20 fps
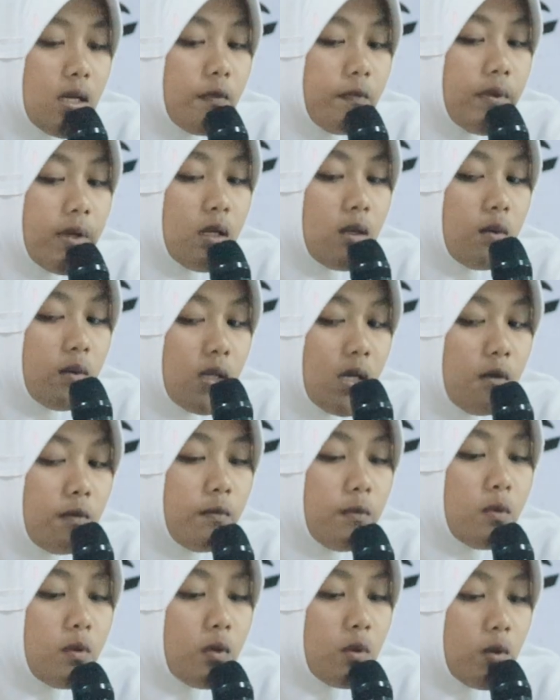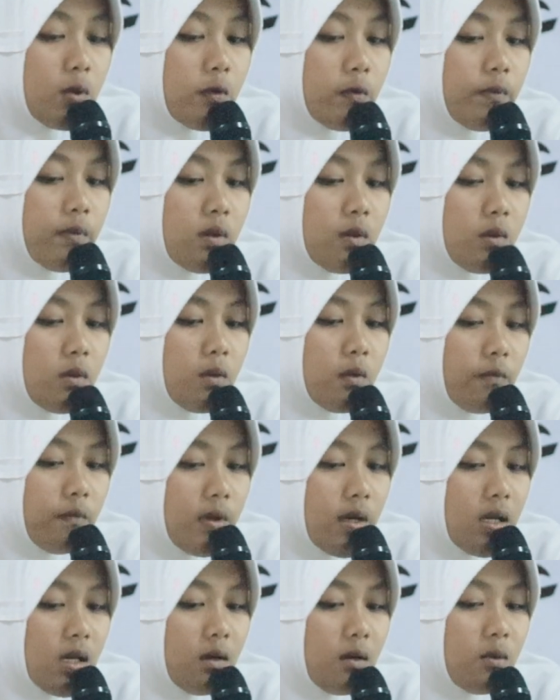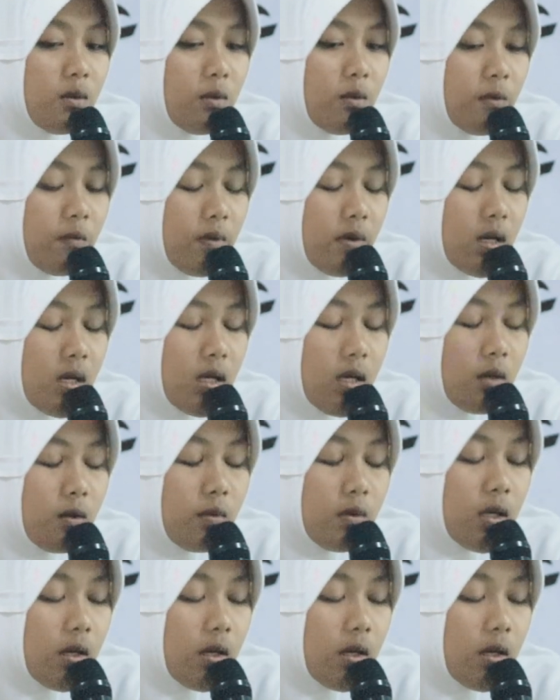ya yaf'ulu yuf'ilu yufa'ilu yufa'ilu